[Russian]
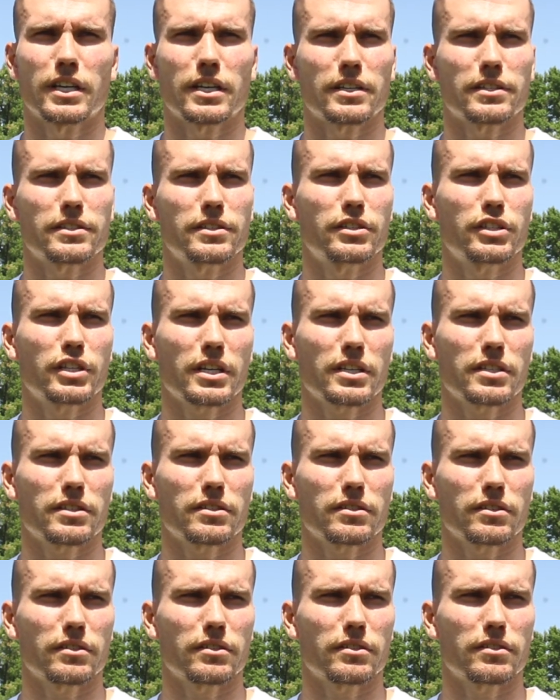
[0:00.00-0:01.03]
А
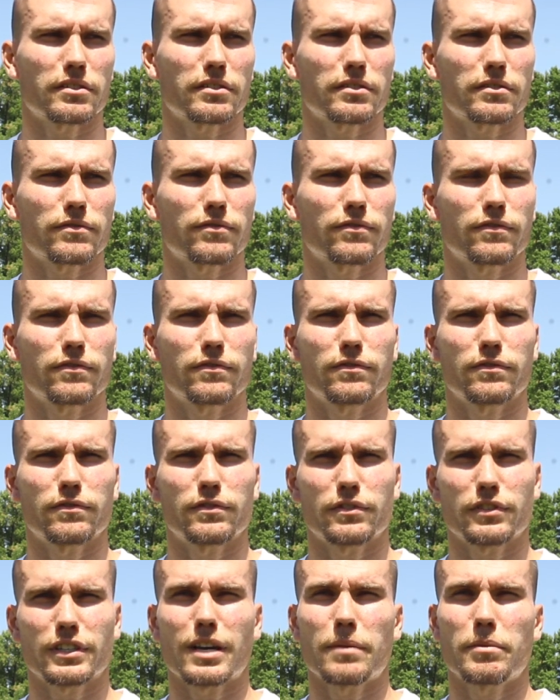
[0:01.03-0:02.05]
сейчас э,
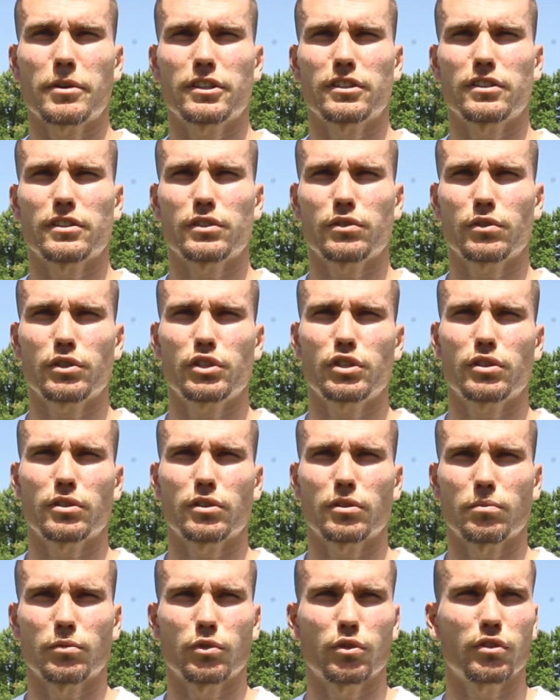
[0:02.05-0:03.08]
с команды
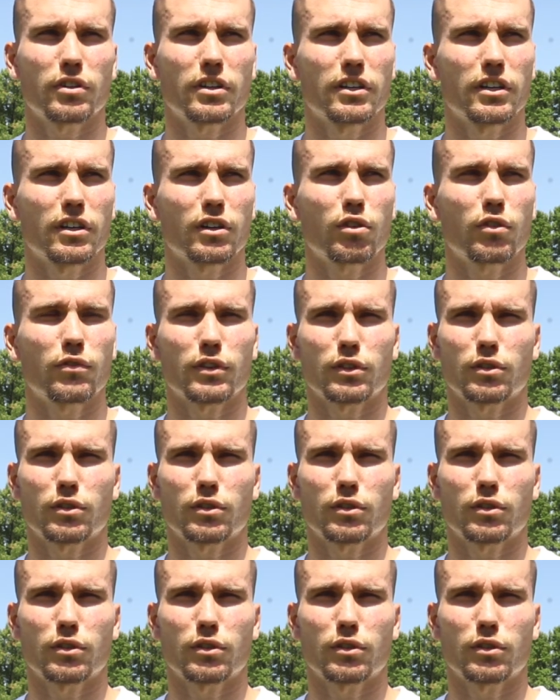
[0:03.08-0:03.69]
Сочи много игроков,